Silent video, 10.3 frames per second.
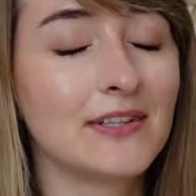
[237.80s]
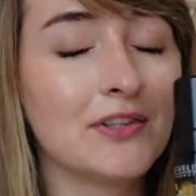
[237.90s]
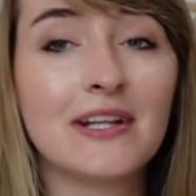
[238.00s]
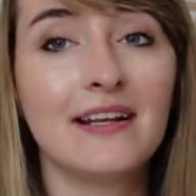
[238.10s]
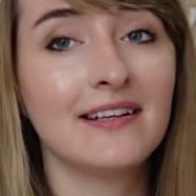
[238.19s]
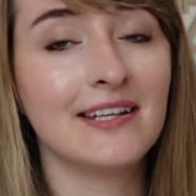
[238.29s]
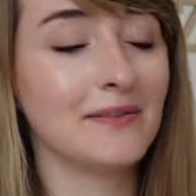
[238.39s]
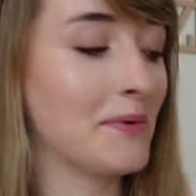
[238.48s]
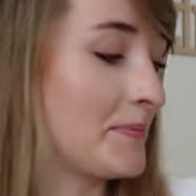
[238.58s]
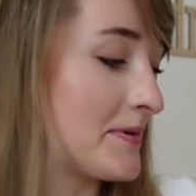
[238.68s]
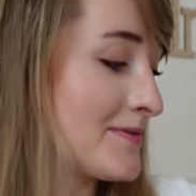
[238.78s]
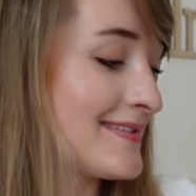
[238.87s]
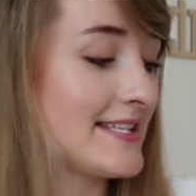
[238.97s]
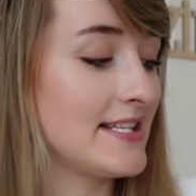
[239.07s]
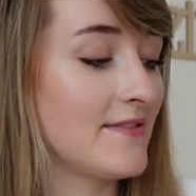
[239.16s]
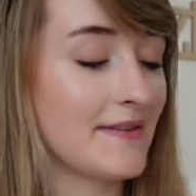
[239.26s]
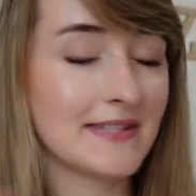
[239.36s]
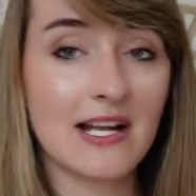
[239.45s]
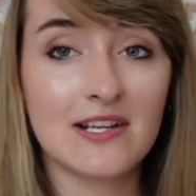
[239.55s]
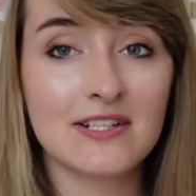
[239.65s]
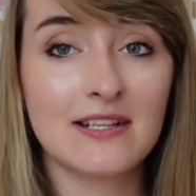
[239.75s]
totalny hit po prostu, więc jeśli Wam
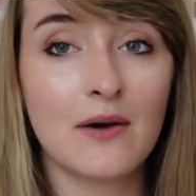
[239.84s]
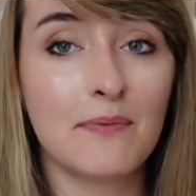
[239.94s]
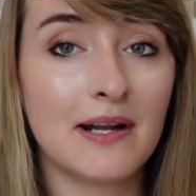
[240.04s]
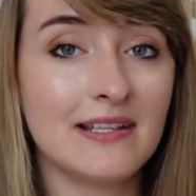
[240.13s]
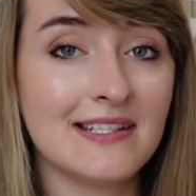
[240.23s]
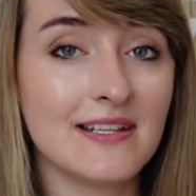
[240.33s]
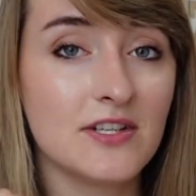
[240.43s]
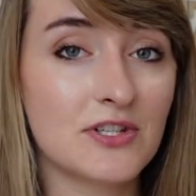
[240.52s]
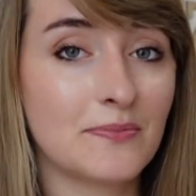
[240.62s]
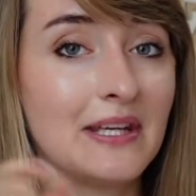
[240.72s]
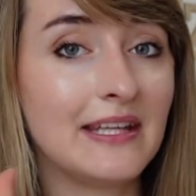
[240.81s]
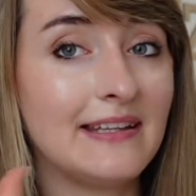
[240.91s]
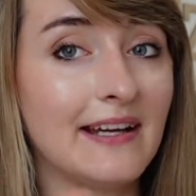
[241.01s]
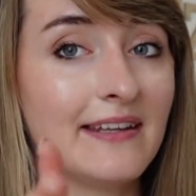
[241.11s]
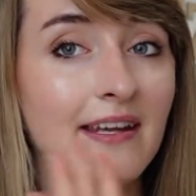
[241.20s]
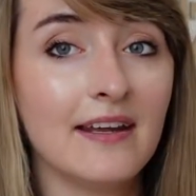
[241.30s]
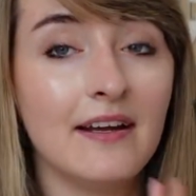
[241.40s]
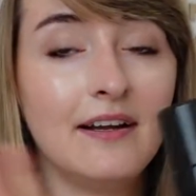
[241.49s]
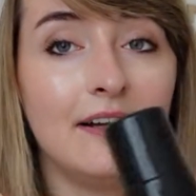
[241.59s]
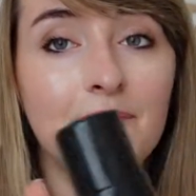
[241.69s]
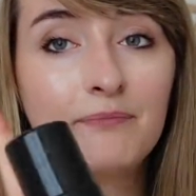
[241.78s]
zależy na opaleniźnie szybkiej, taniej,
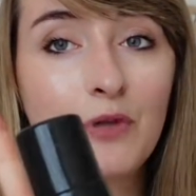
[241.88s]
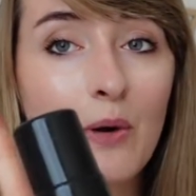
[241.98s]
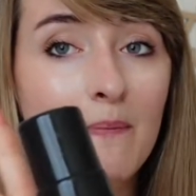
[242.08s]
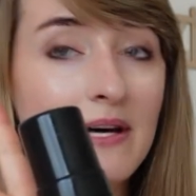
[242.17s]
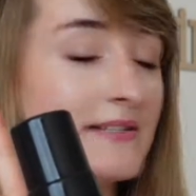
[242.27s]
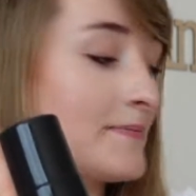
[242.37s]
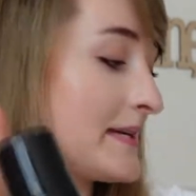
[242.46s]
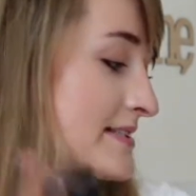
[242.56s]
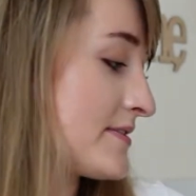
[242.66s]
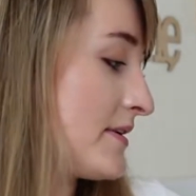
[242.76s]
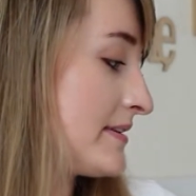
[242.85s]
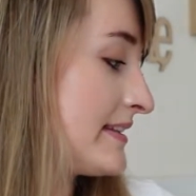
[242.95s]
to bardzo, bardzo